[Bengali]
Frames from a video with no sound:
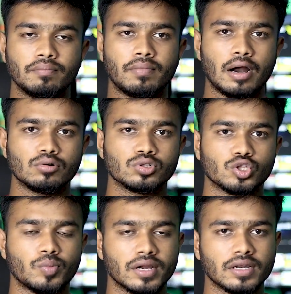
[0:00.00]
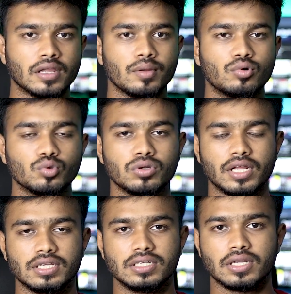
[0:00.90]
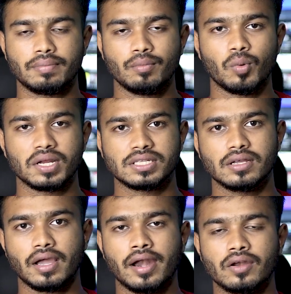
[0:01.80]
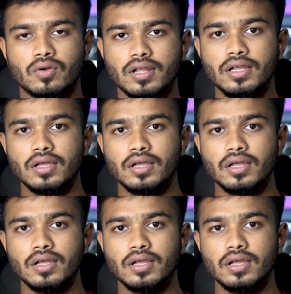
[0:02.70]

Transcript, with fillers: মাউস অথবা একটা কিবোর্ড দুইটা জিনিস আপনার মোবাইলের সাথে কানেক্ট করে